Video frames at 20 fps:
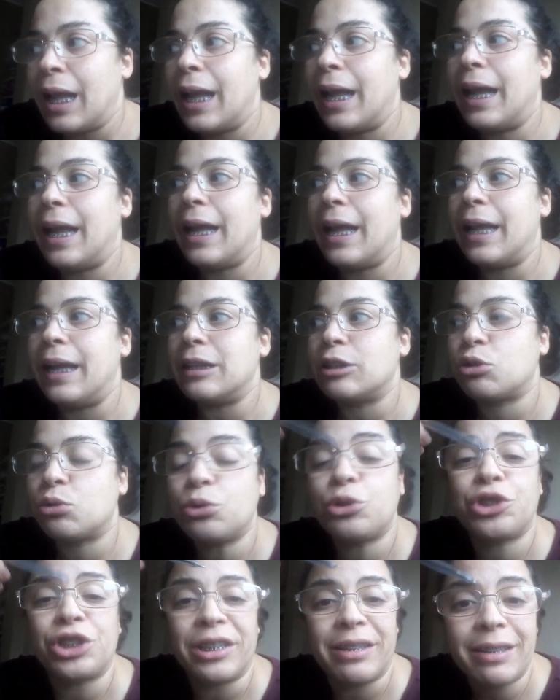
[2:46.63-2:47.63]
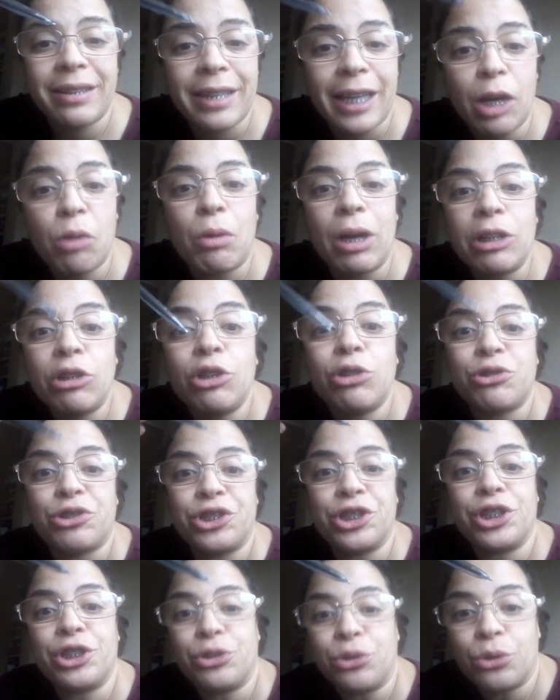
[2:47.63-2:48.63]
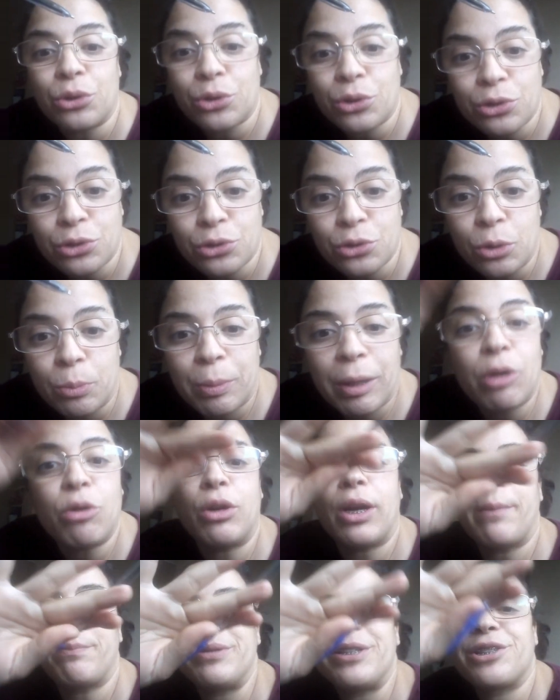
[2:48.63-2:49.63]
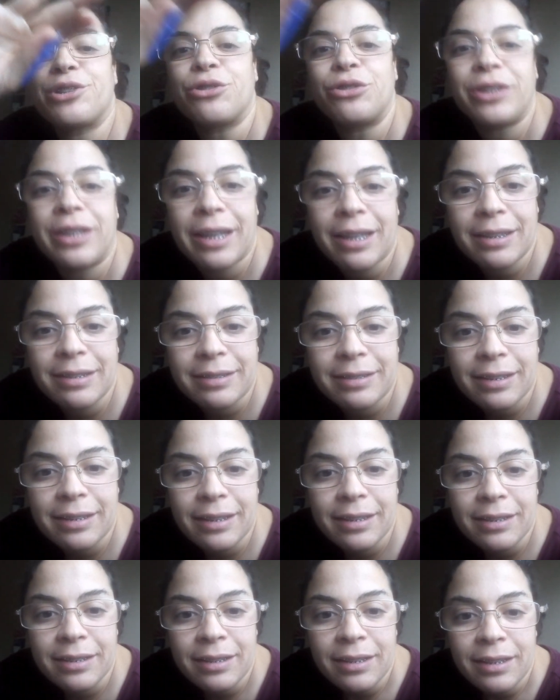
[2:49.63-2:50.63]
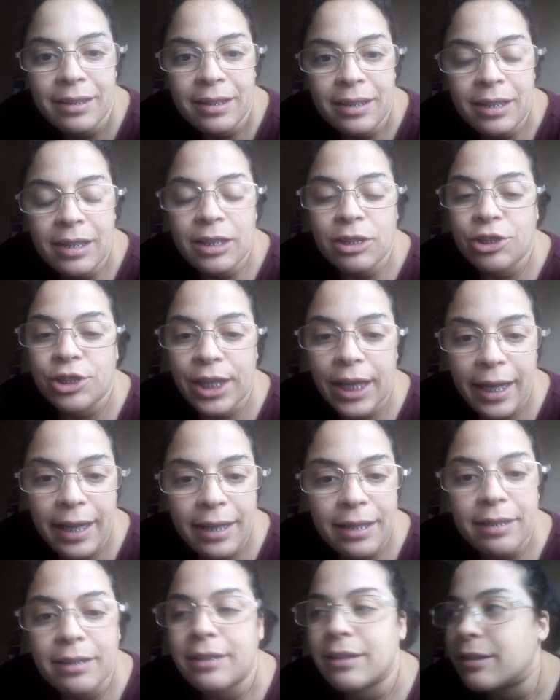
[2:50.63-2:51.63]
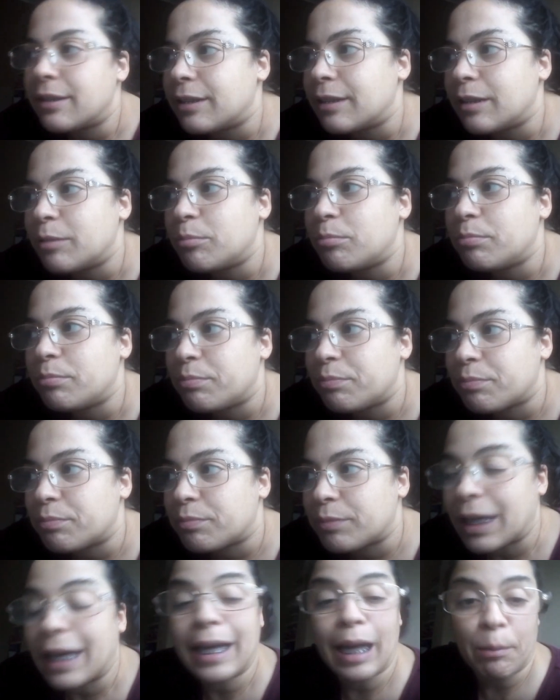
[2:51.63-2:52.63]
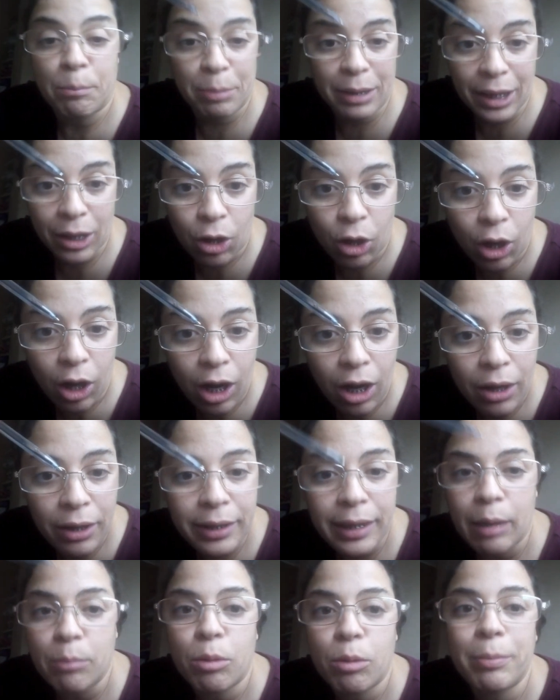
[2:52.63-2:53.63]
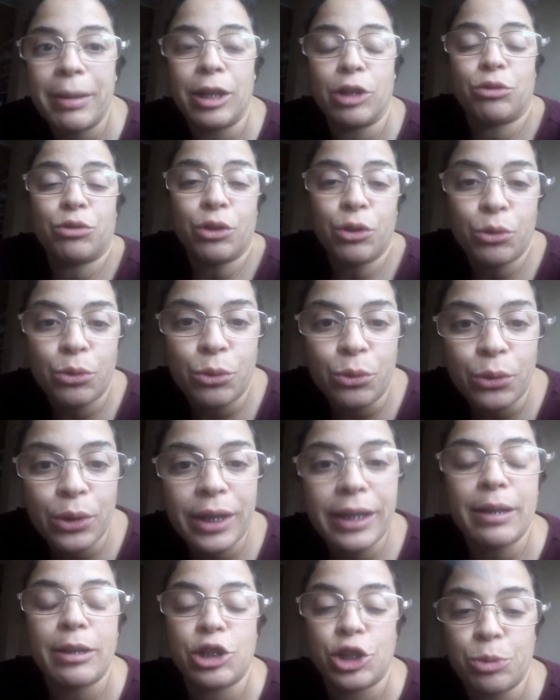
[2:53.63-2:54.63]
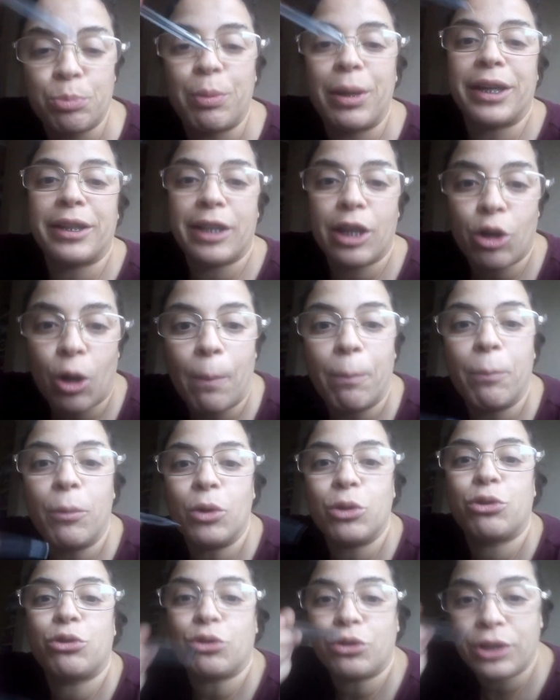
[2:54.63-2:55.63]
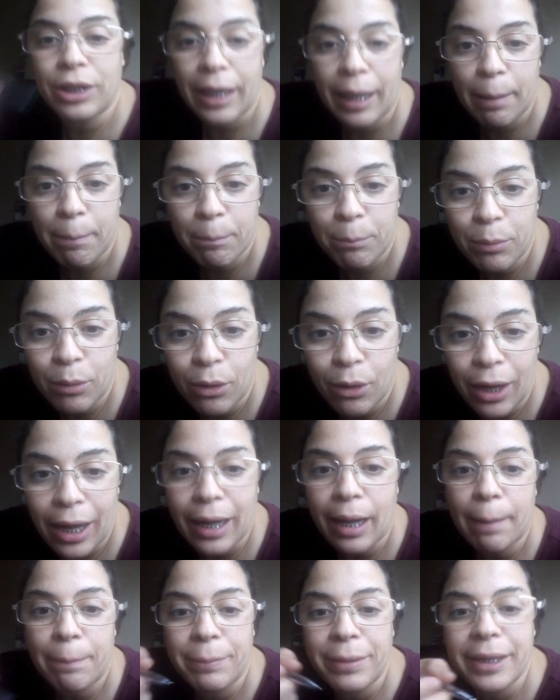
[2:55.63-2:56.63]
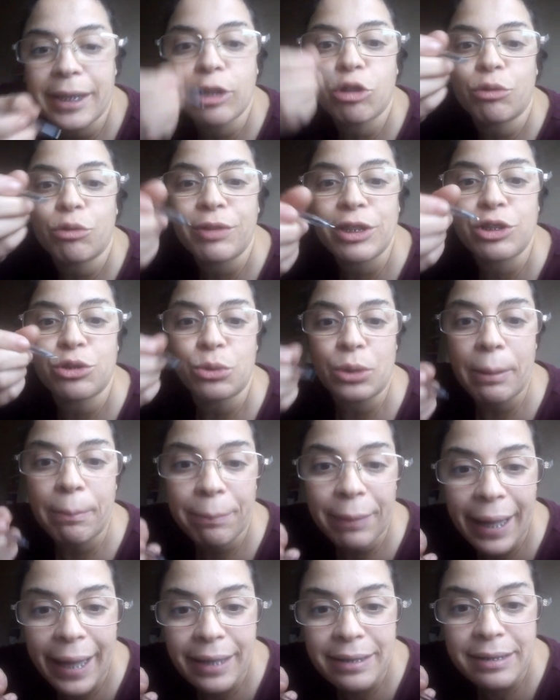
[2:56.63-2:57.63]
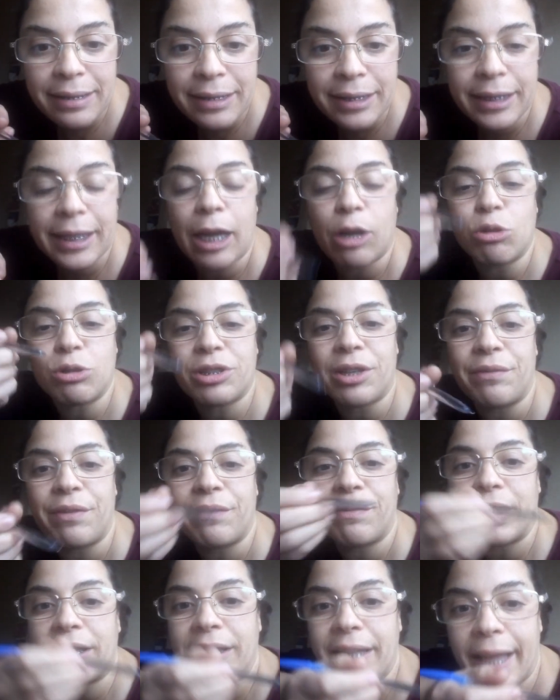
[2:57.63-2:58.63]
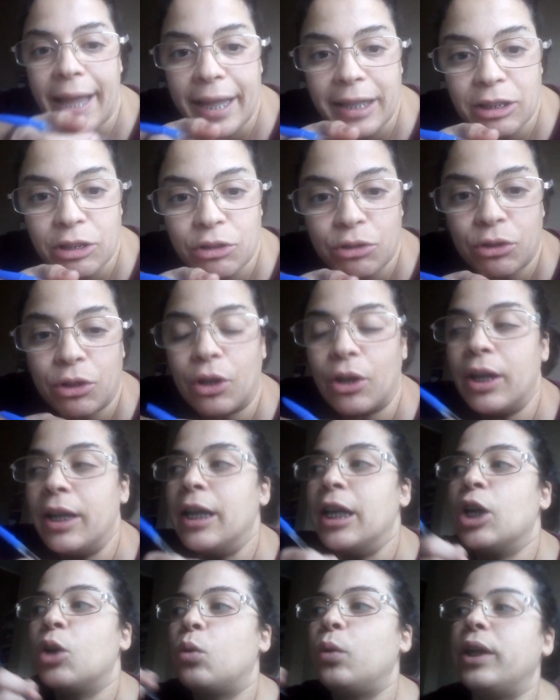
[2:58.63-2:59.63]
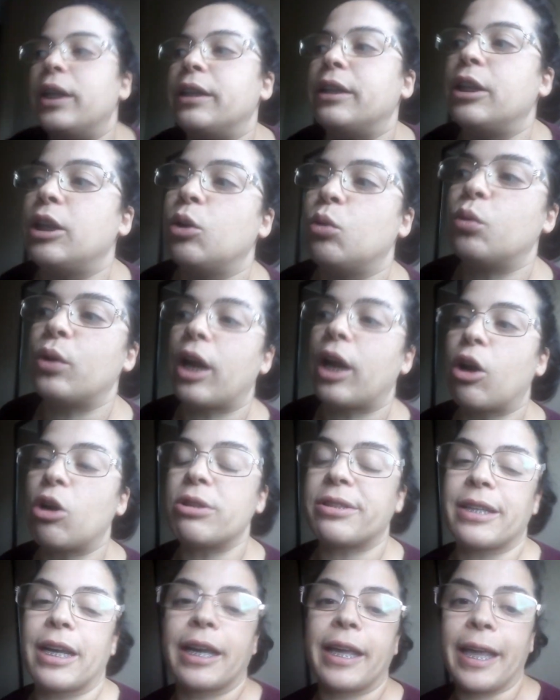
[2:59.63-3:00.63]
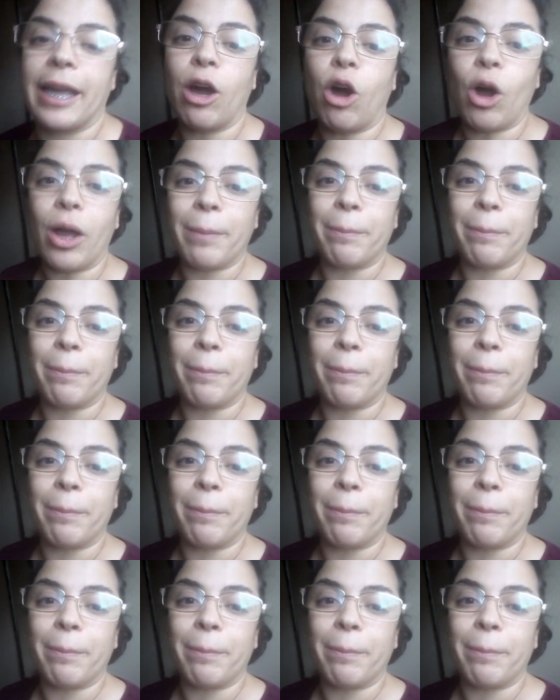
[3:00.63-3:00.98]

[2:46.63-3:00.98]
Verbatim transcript: eh, succede che quando io ci ritorno sopra non capisco niente. Cioè, eh, capirò nel momento in cui ci perderò molto tempo a capire dove sono i pezzi, che cosa aveva detto. Quindi una cosa che ho